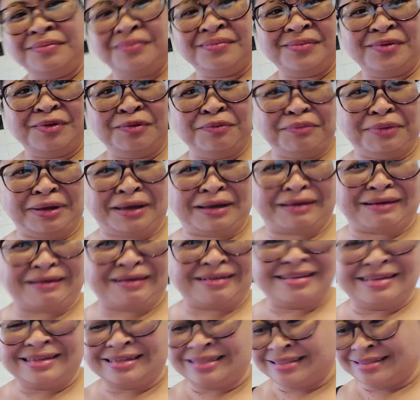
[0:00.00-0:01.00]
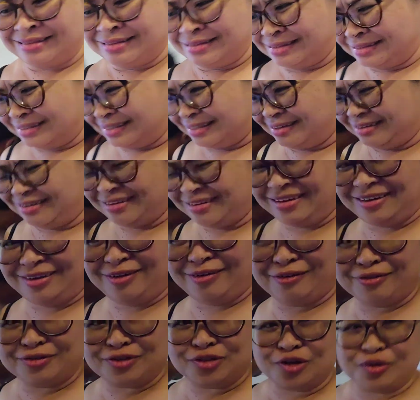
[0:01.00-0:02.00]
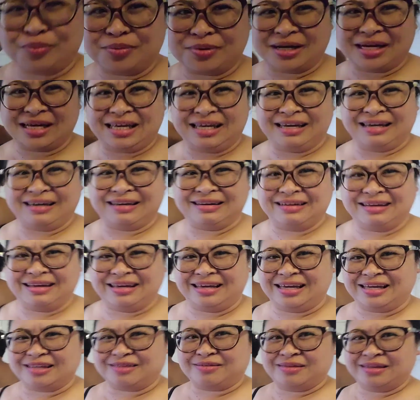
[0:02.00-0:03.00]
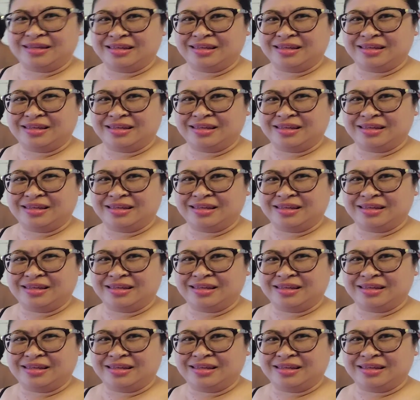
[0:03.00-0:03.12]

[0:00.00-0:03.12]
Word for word: Ayaw ka mo. Ayaw ko, sobrang init.